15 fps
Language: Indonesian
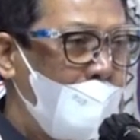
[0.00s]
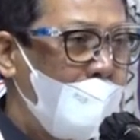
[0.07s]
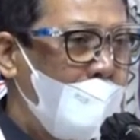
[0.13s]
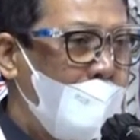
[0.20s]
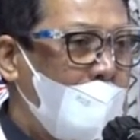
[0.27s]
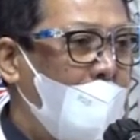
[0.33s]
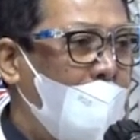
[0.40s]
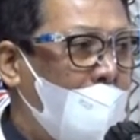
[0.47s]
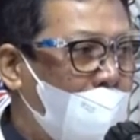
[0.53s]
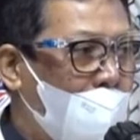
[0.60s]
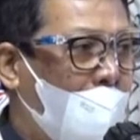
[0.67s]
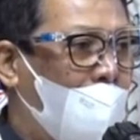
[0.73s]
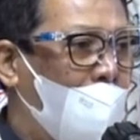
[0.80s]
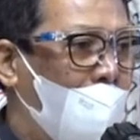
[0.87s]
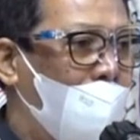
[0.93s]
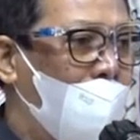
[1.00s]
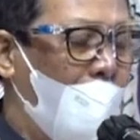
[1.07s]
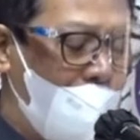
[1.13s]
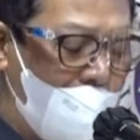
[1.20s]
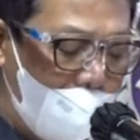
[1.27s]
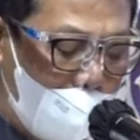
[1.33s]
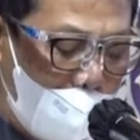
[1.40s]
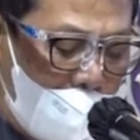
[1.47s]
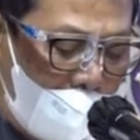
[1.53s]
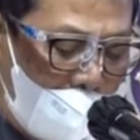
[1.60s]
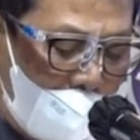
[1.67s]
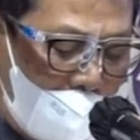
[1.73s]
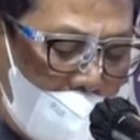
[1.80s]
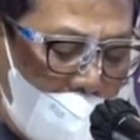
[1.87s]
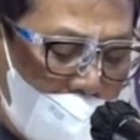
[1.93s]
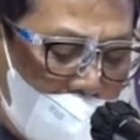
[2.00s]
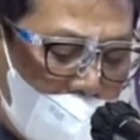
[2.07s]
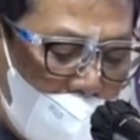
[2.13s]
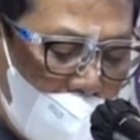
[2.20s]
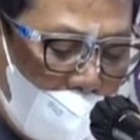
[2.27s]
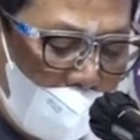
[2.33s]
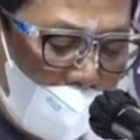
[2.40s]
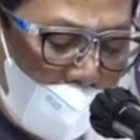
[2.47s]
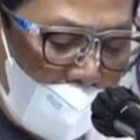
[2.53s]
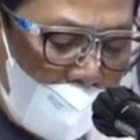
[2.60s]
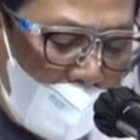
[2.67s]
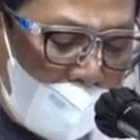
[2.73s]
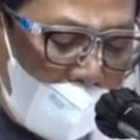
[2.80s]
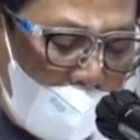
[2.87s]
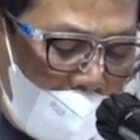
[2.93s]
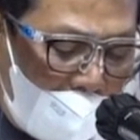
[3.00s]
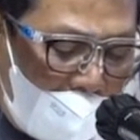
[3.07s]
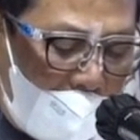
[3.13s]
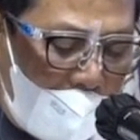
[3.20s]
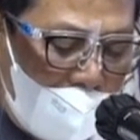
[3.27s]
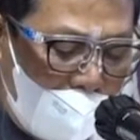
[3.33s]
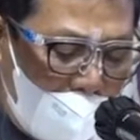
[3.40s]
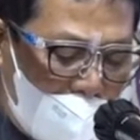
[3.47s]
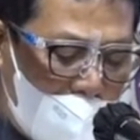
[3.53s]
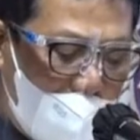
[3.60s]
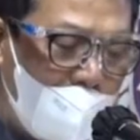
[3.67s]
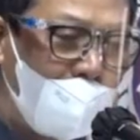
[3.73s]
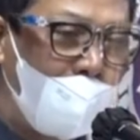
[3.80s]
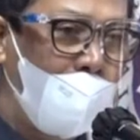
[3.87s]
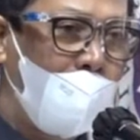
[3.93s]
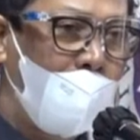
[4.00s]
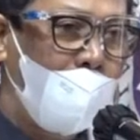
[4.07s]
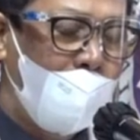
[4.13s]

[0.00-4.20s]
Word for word: Kita patut bangga dan apresiasi